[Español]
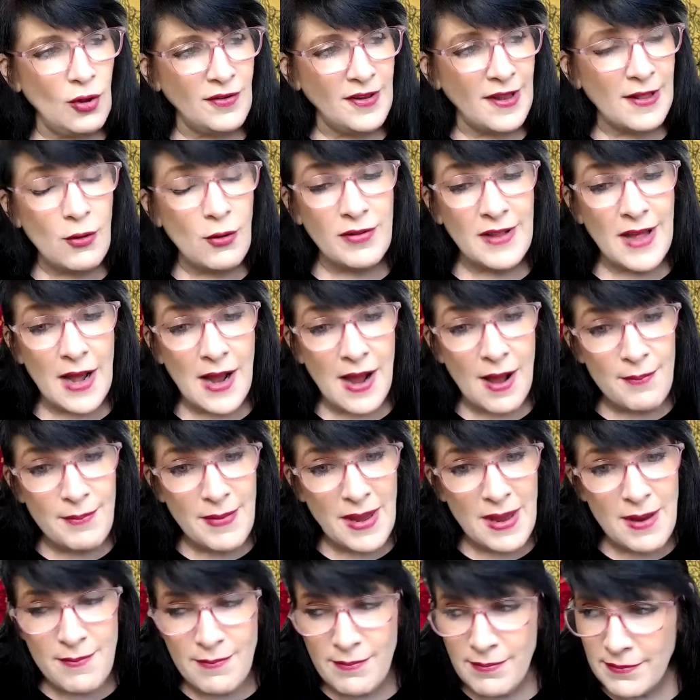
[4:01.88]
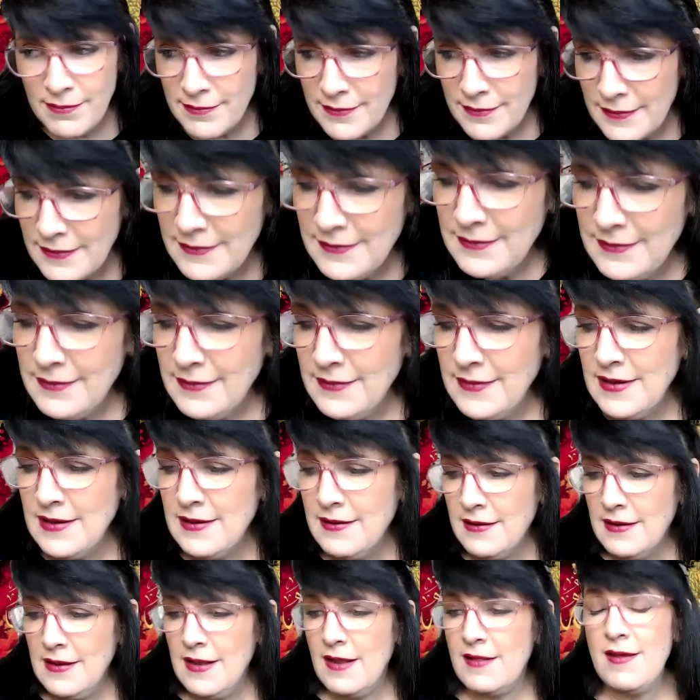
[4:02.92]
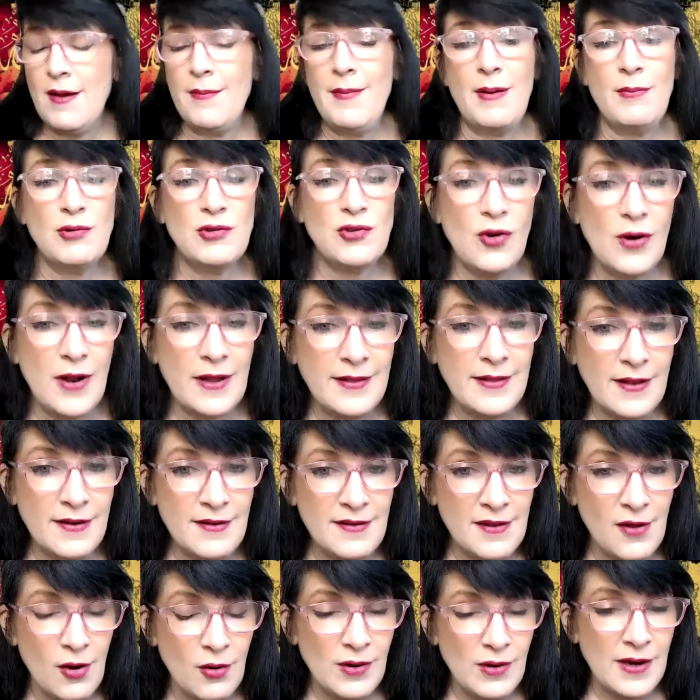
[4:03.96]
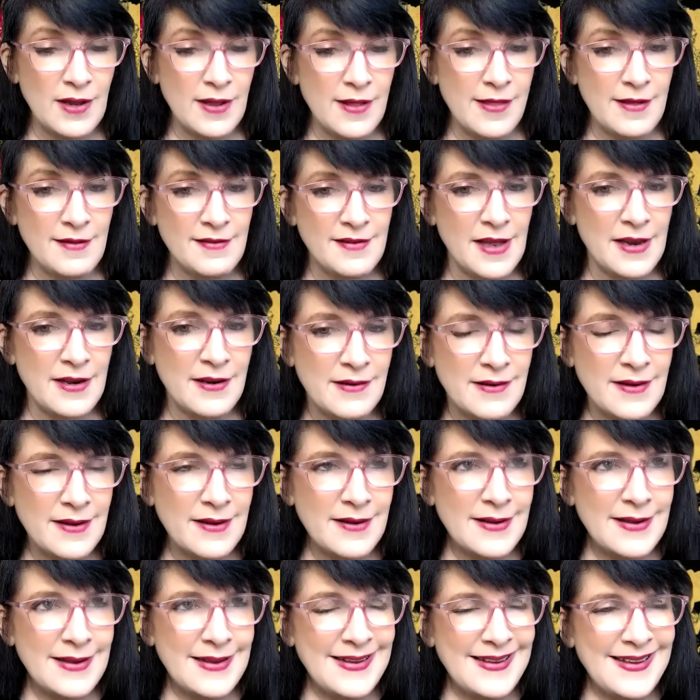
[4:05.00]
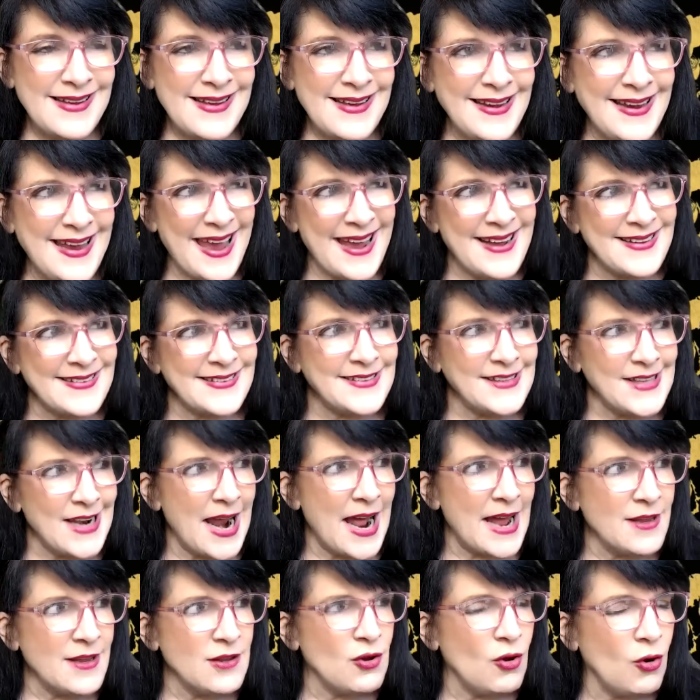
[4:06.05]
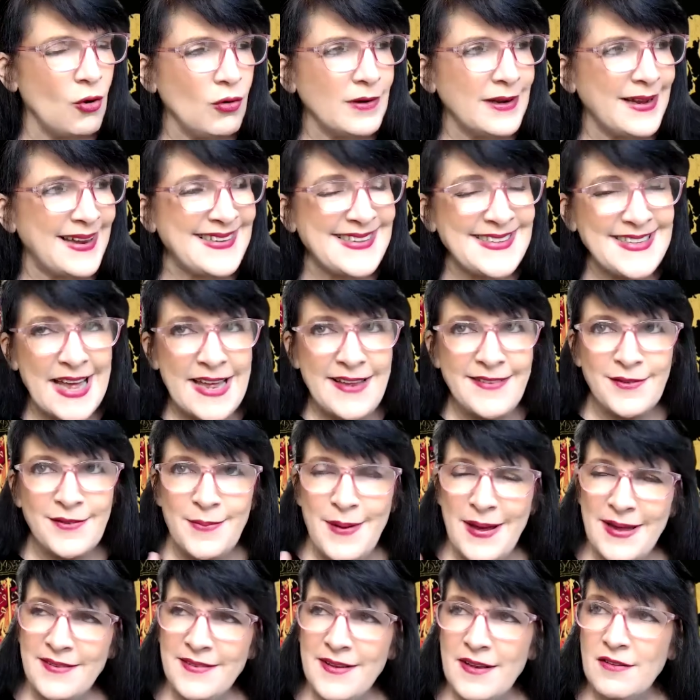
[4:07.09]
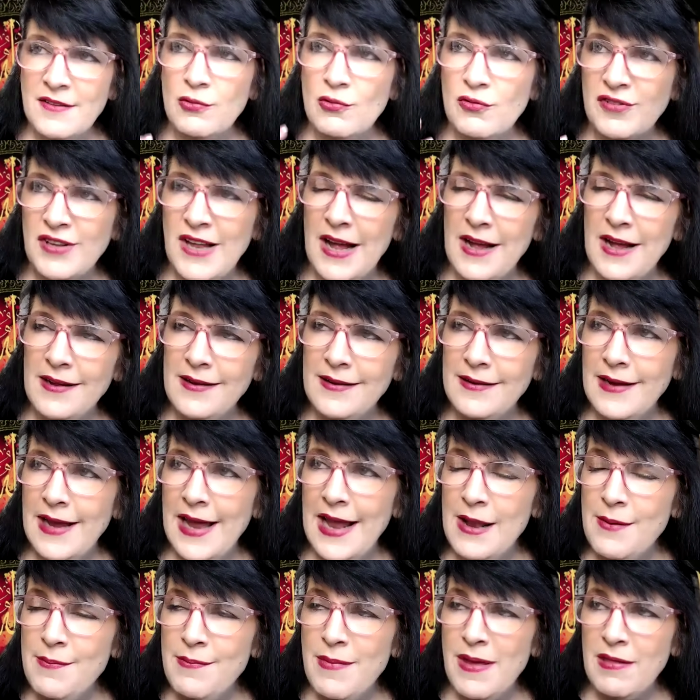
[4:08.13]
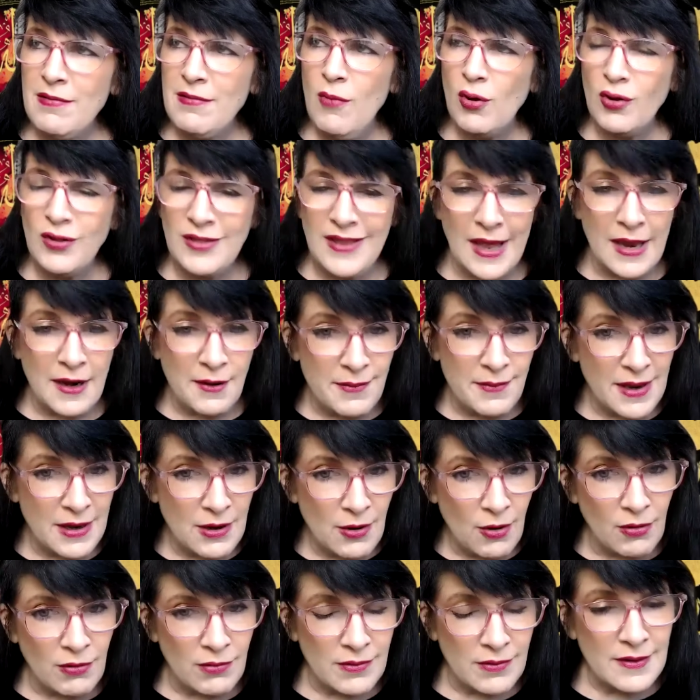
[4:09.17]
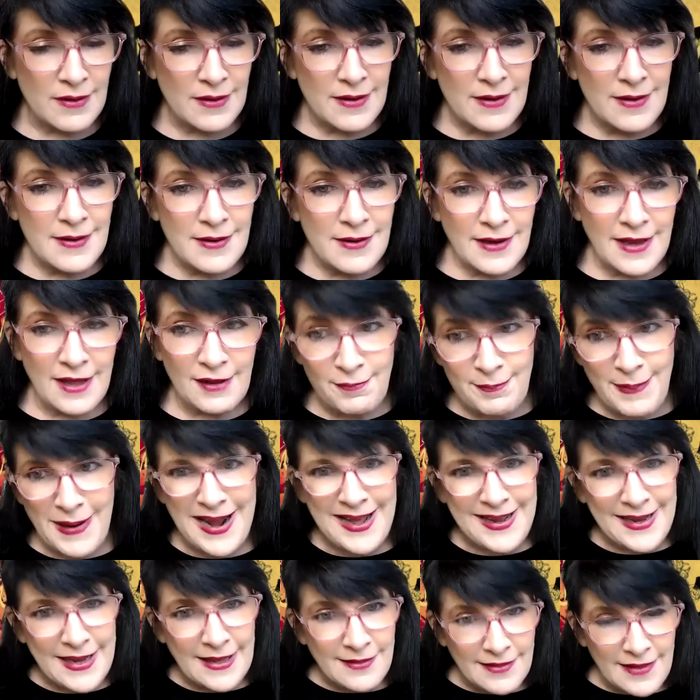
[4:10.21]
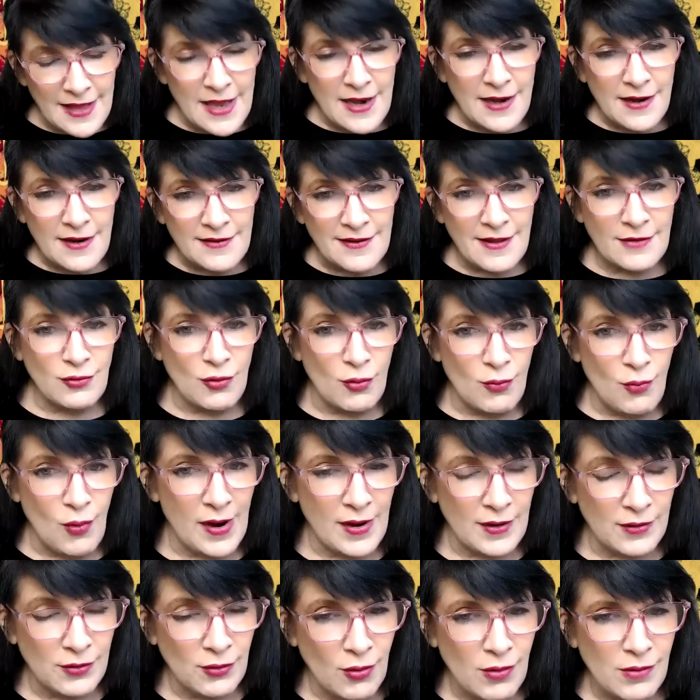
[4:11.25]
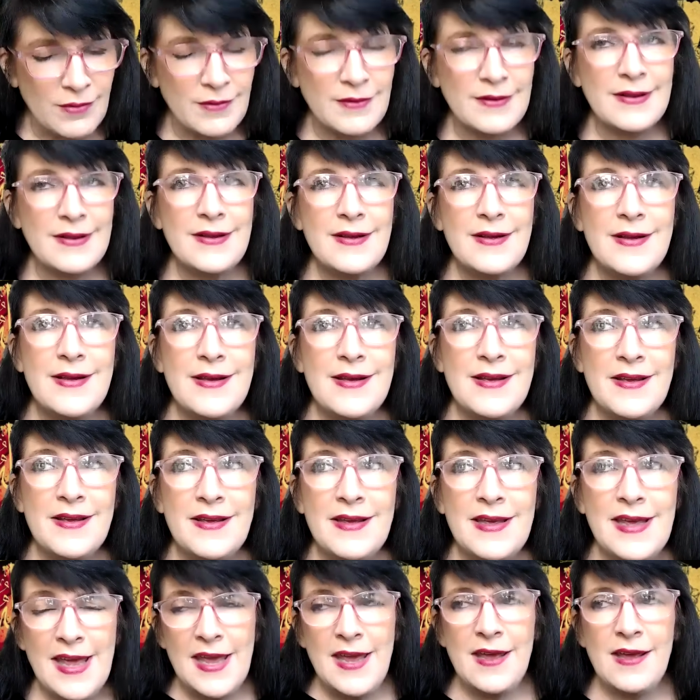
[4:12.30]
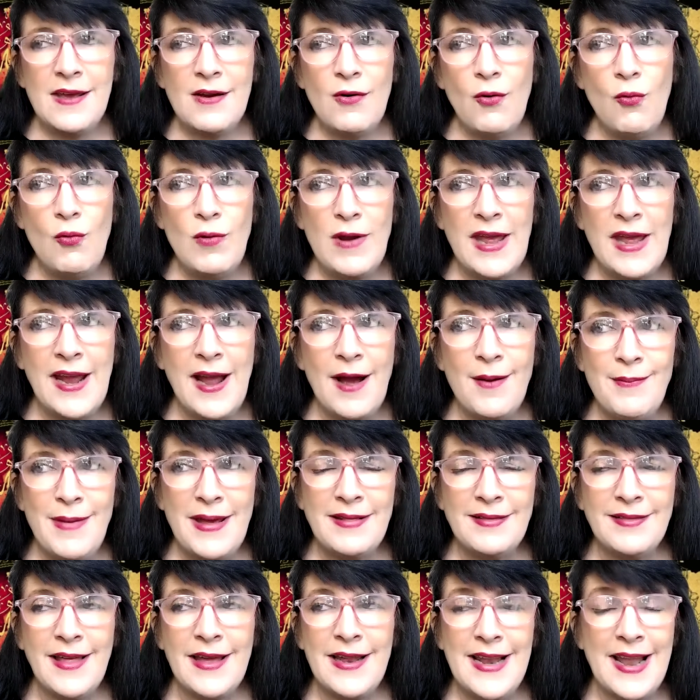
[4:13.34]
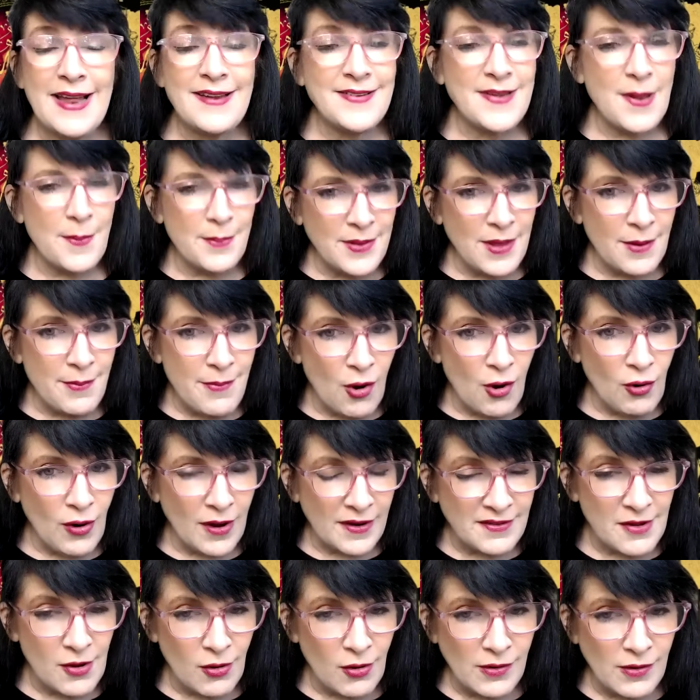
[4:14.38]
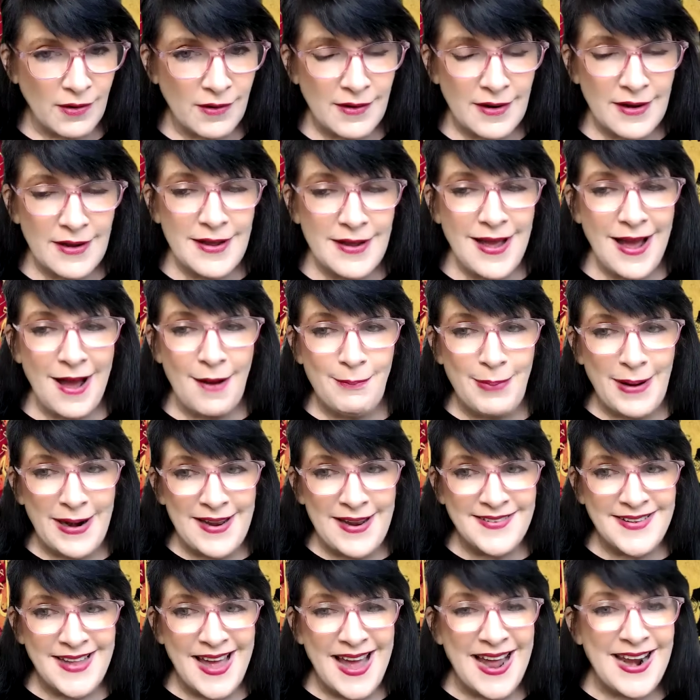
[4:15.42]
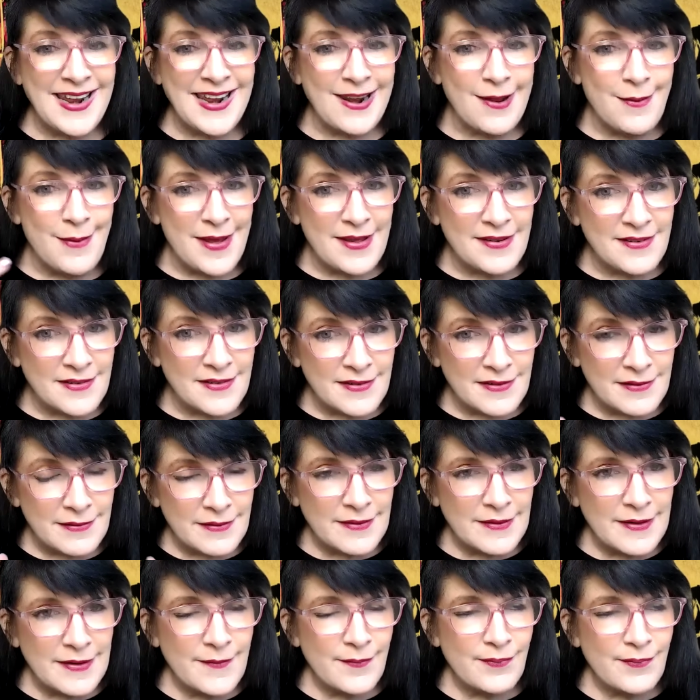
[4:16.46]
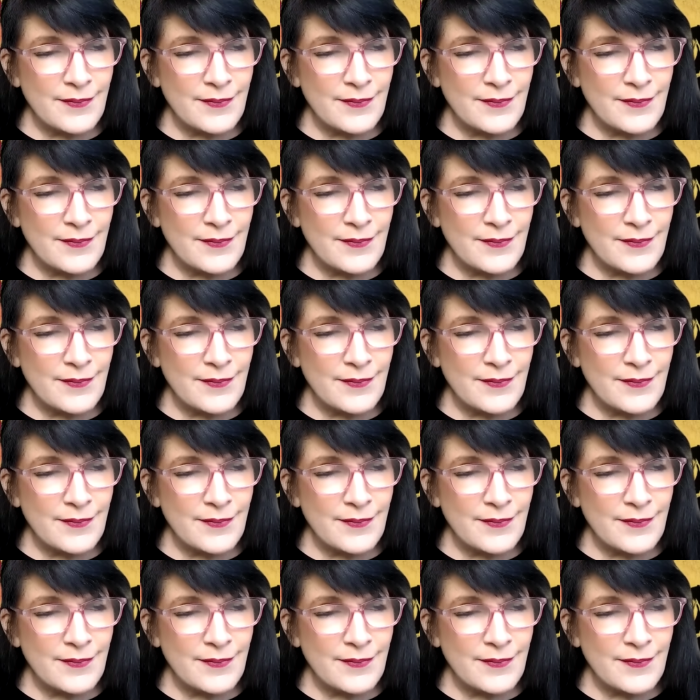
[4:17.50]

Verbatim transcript: Entonces los jajamim les llama mucho la atención y dicen, qué extraño que seis veces usa el mismo término, que es para que entierres a tu muerto, y únicamente en la séptima ocasión aparece al revés.